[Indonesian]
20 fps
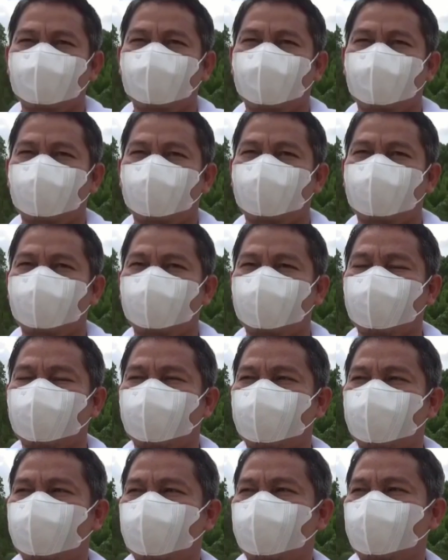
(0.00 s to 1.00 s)
Ya,
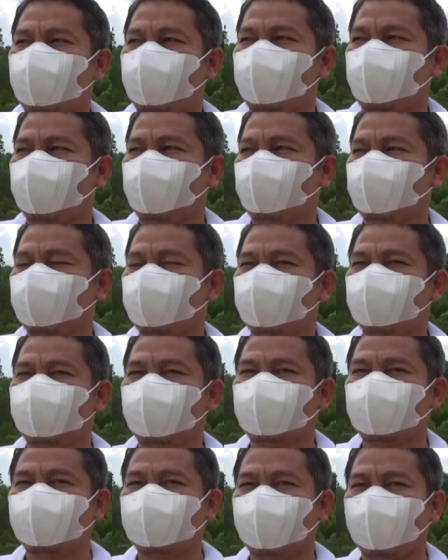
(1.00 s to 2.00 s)
eh,
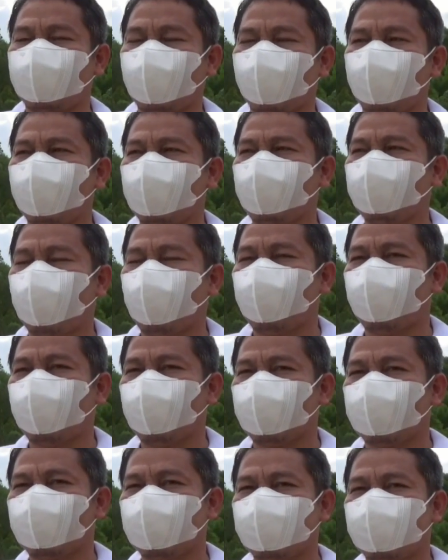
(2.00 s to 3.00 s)
yang saya ketahui bahwa
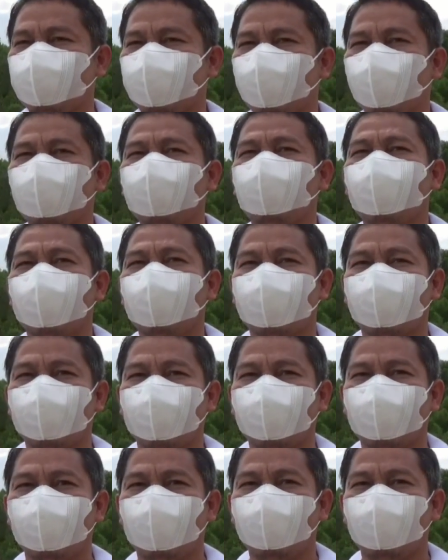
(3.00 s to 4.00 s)
sistem modular ya,
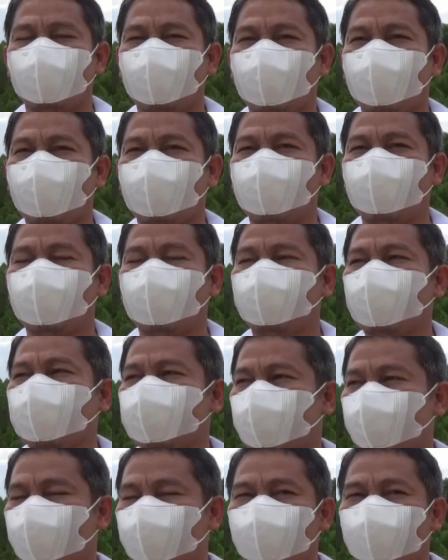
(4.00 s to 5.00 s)
bahkan bisa
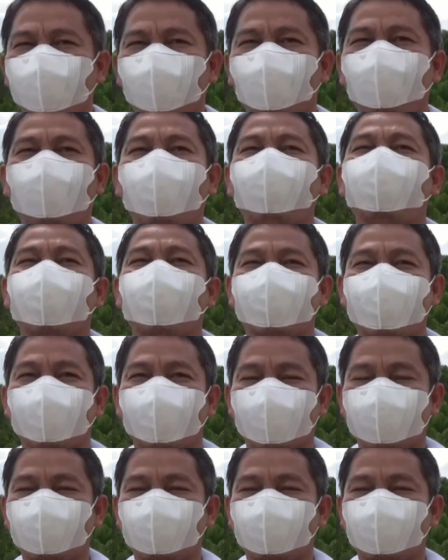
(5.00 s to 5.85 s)
dibongkar pasang lah